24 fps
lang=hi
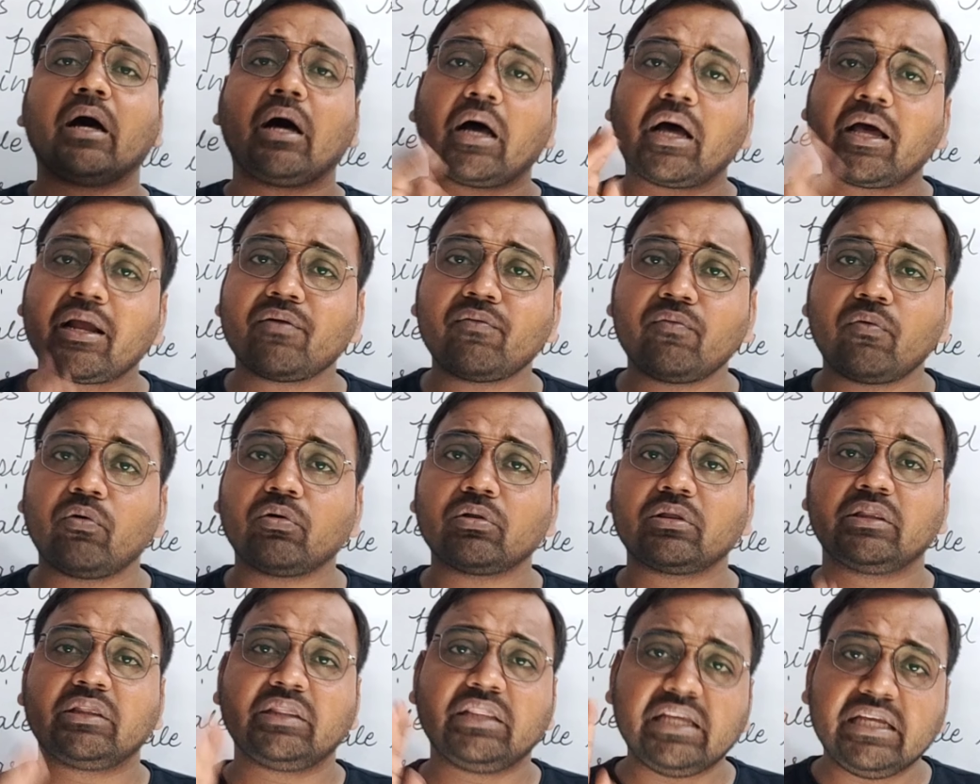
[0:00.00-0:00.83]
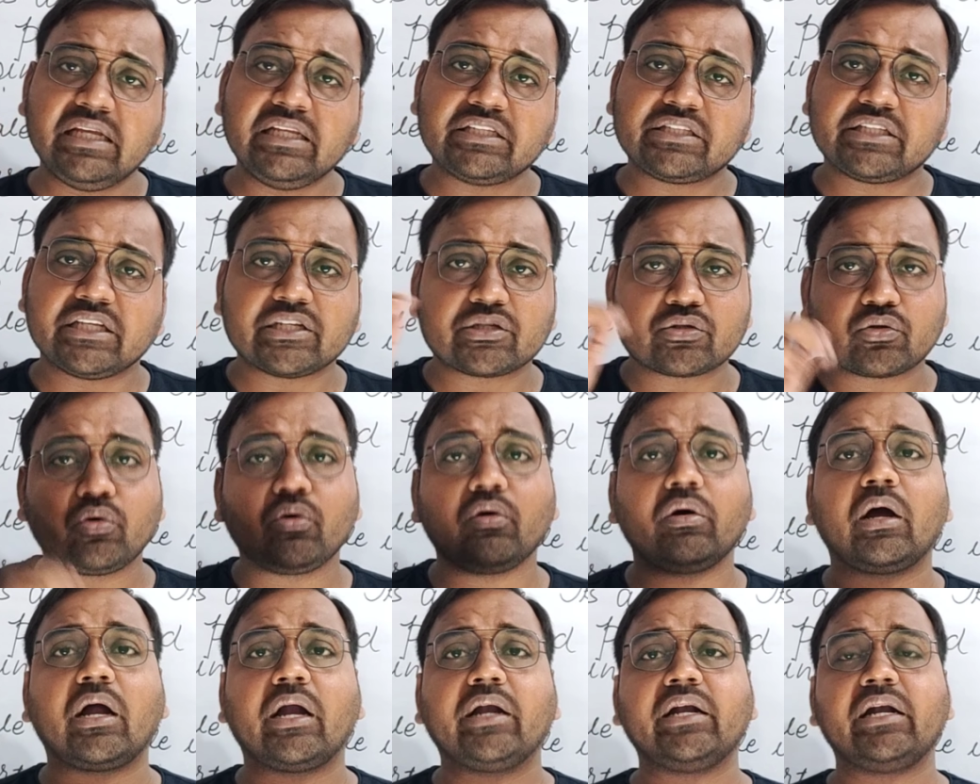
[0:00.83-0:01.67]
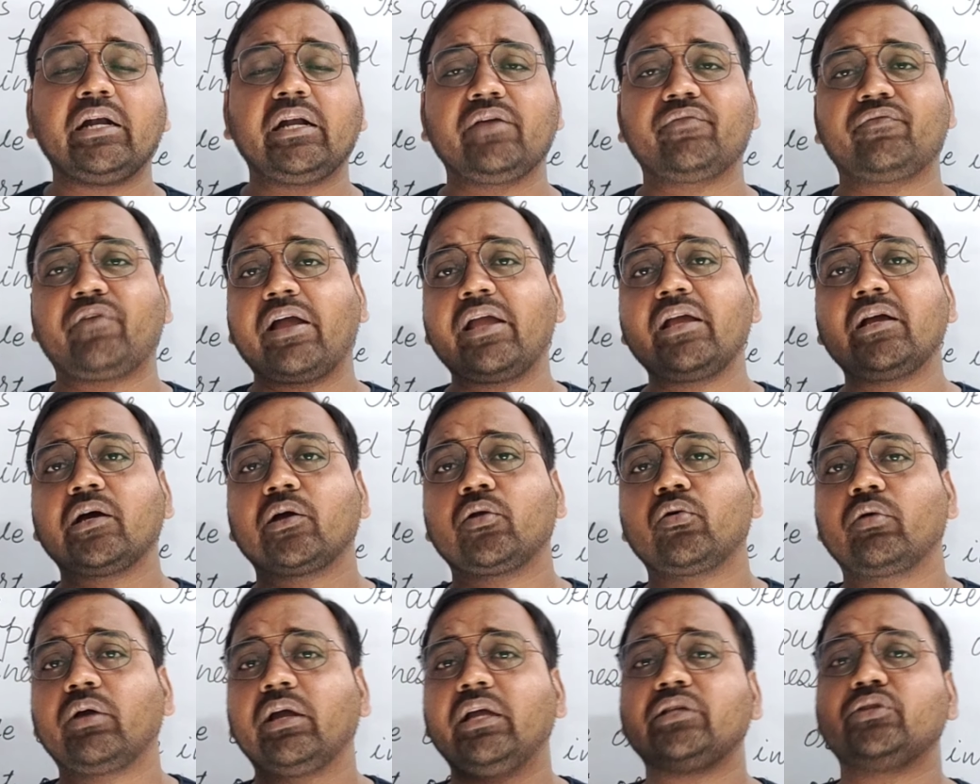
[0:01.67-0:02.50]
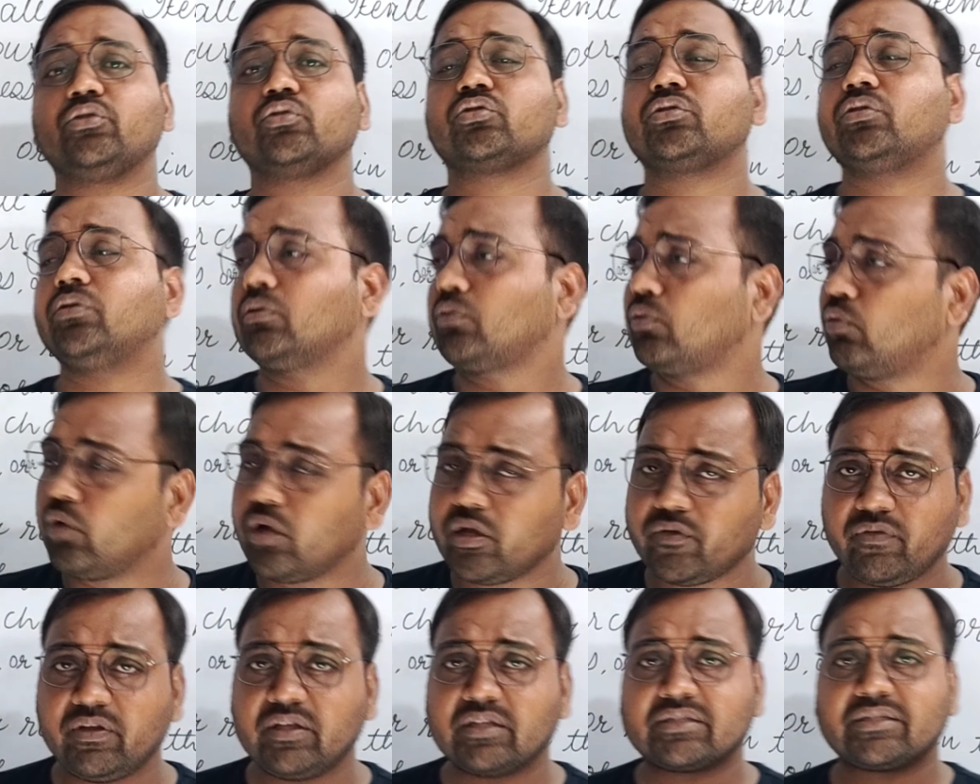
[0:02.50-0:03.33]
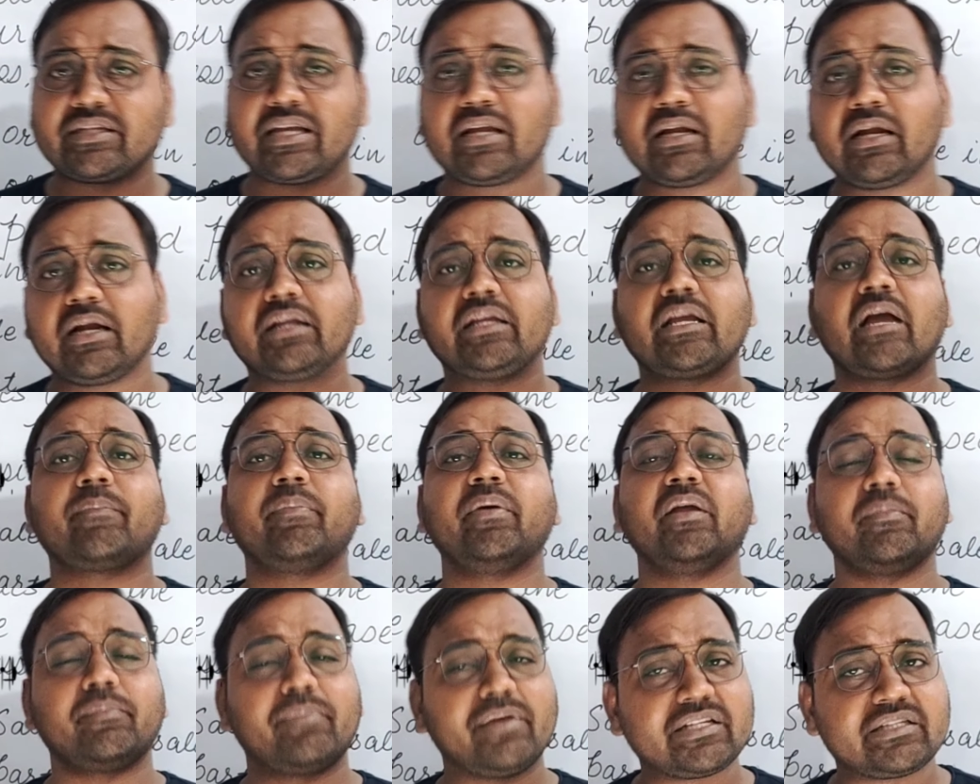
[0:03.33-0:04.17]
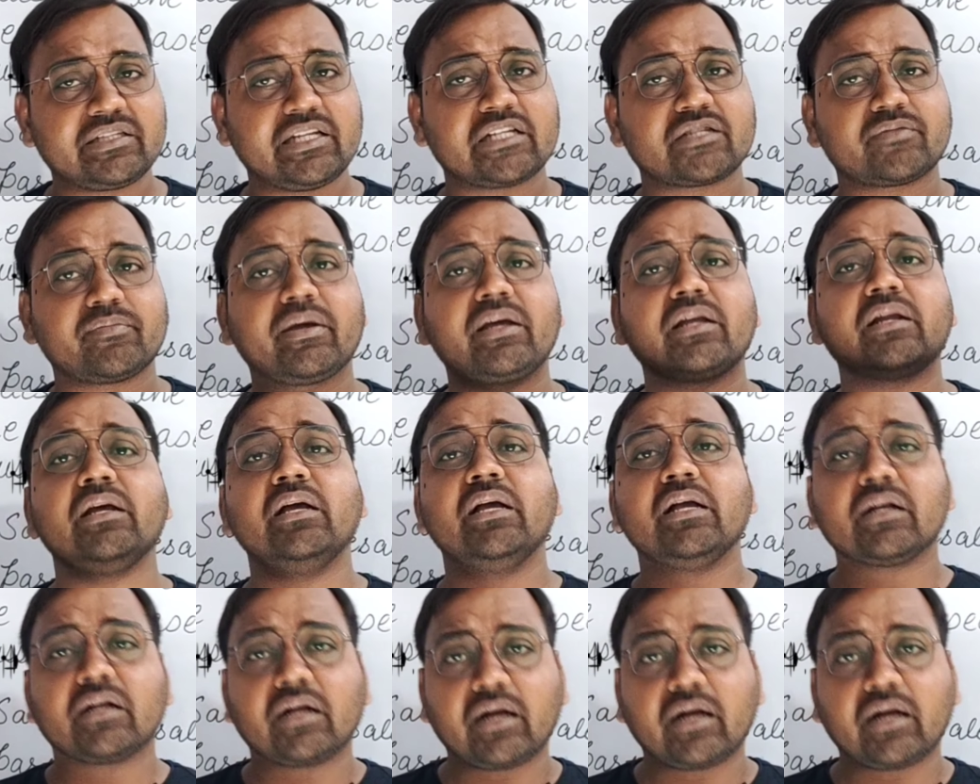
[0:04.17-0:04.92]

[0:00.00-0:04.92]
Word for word: हर वो तीन चीज को आइडेंटिफाई करोगे जिसको कोई भी सेलर या फिर बिजनेसमैन